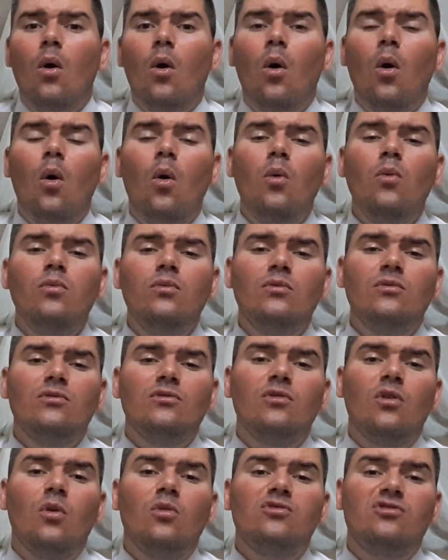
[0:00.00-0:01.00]
ou,
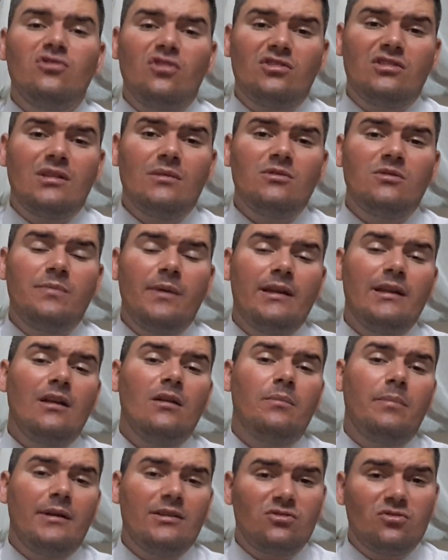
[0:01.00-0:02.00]
ou se nós estamos
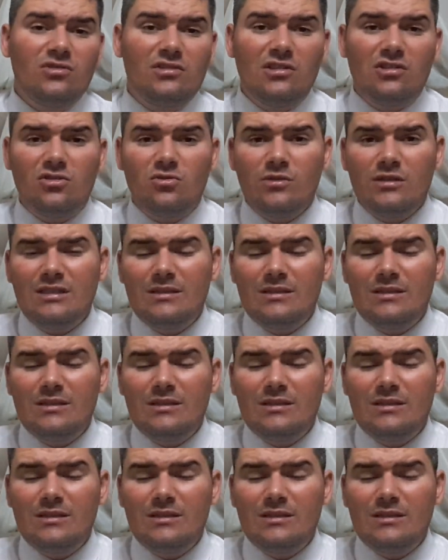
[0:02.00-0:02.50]
pendendo para as coisas do